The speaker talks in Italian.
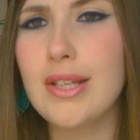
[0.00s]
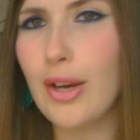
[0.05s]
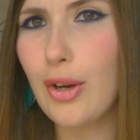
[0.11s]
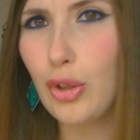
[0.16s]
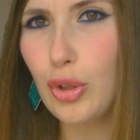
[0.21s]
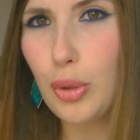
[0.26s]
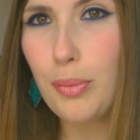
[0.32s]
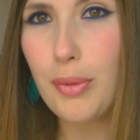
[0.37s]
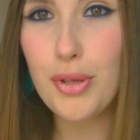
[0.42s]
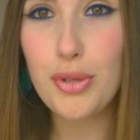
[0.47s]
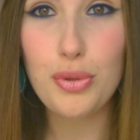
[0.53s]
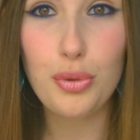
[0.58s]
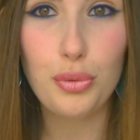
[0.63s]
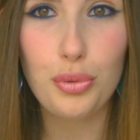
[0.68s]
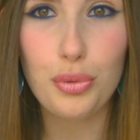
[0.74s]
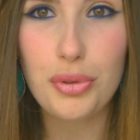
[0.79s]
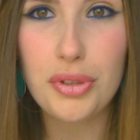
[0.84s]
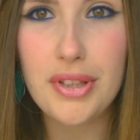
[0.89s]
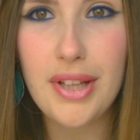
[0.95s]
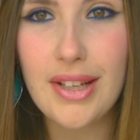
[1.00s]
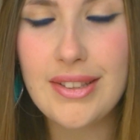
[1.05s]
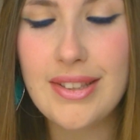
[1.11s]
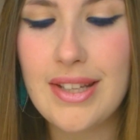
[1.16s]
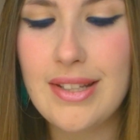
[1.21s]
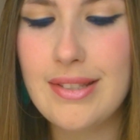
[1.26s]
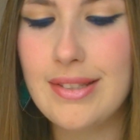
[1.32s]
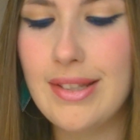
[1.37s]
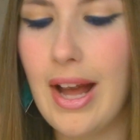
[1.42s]
secondo me sono tutti da
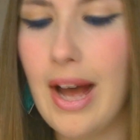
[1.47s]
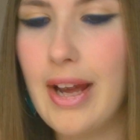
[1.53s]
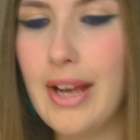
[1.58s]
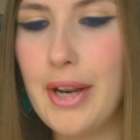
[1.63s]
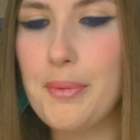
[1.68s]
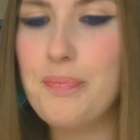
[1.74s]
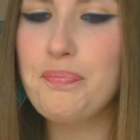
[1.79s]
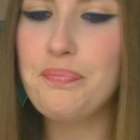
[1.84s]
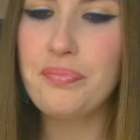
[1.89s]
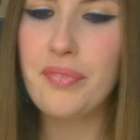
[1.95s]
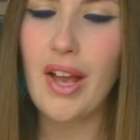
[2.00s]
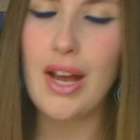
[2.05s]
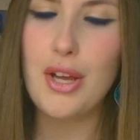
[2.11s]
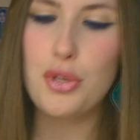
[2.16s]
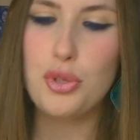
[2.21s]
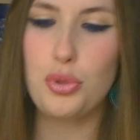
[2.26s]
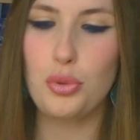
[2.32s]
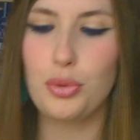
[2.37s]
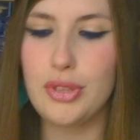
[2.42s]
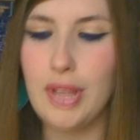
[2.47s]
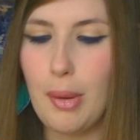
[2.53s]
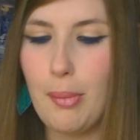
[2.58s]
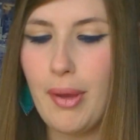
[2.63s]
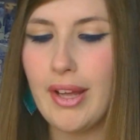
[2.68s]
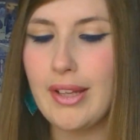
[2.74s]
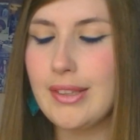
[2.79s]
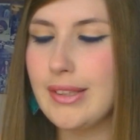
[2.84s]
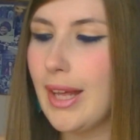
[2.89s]
testare,
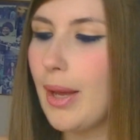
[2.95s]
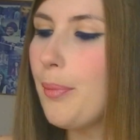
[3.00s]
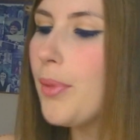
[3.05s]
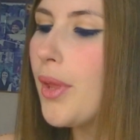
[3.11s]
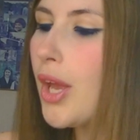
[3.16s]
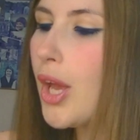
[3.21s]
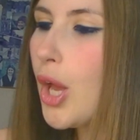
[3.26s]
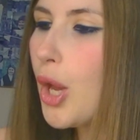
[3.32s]
assolutamente.